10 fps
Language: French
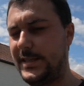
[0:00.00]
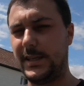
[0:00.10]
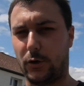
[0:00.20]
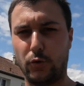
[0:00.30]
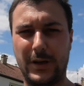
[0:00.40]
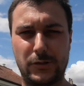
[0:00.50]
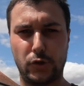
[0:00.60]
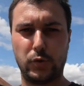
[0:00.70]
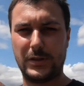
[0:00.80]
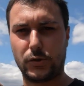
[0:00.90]
cire, quoi que
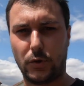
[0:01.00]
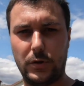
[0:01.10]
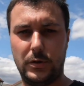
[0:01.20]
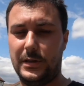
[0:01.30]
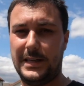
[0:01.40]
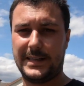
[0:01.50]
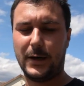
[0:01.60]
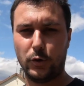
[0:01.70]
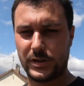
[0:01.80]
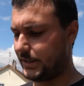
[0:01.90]
ce soit sur la
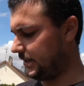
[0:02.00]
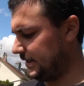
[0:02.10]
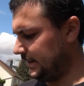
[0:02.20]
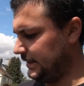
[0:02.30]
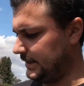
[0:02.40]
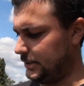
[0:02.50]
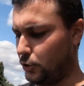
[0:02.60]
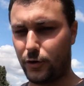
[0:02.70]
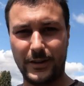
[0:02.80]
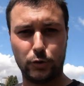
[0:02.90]
carrosserie. Et
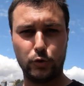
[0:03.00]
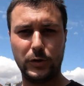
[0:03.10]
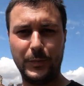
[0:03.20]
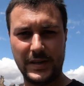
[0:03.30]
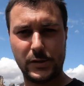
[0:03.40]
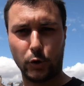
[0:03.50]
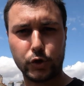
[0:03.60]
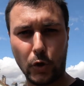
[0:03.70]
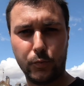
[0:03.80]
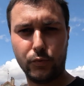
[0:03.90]
donc, on va tout de suite passer au
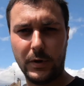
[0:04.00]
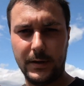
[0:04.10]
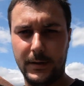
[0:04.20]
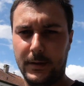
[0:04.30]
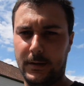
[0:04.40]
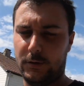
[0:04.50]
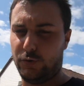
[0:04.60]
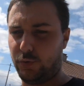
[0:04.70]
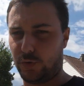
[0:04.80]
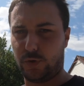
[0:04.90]
shampoing
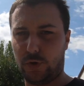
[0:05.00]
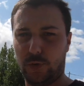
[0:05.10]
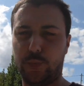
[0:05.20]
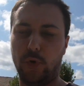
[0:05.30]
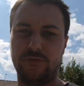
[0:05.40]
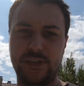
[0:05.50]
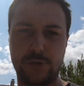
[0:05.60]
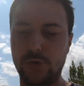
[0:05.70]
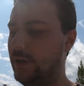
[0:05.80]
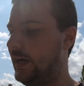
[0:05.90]
donc, euh, pour le
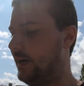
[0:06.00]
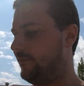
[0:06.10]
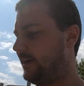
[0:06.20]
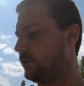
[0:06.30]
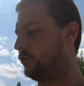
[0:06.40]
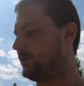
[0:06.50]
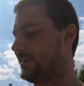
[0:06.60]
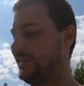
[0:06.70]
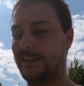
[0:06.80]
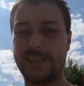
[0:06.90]
véhicule avec le
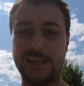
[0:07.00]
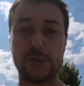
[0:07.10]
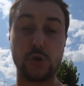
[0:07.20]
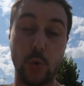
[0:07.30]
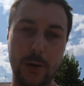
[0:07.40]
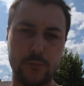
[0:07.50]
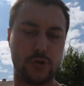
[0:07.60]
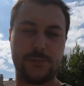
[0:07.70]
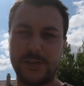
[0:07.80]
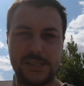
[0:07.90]
silica swap.
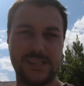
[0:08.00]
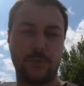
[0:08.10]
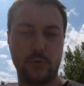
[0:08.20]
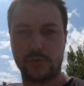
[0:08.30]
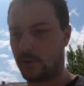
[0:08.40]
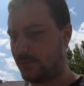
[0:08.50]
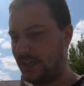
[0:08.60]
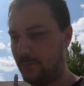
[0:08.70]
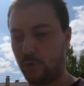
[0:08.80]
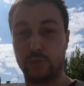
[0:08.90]
Je ne sais pas si ça se prononce comme
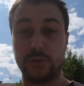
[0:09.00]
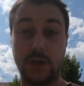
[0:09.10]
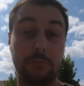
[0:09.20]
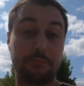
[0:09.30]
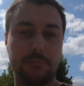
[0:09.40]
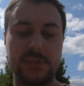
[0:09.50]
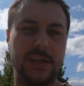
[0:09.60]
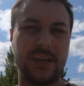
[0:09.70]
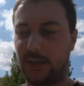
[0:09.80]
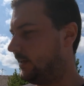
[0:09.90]
ça, mais en tout cas,
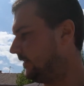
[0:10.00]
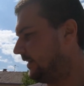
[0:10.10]
c'est écrit.